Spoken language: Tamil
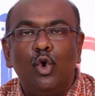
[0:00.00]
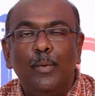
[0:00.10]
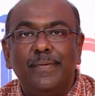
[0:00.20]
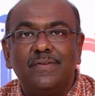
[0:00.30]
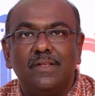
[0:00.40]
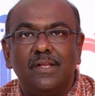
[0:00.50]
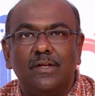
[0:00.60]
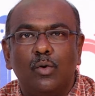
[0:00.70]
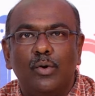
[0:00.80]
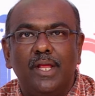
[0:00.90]
கொழுப்பு சத்து
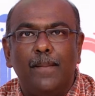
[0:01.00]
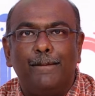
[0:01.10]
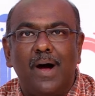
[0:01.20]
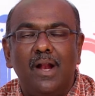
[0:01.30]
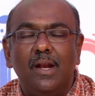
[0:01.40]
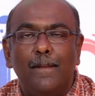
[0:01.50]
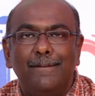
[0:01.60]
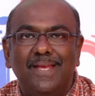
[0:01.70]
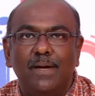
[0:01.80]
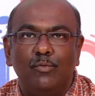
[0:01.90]
இருக்கக்கூடிய பால்
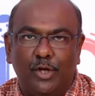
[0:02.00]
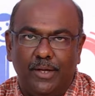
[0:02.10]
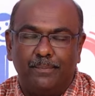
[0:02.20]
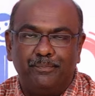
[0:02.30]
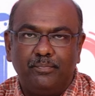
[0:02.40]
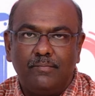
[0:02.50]
மிக முக்கியம்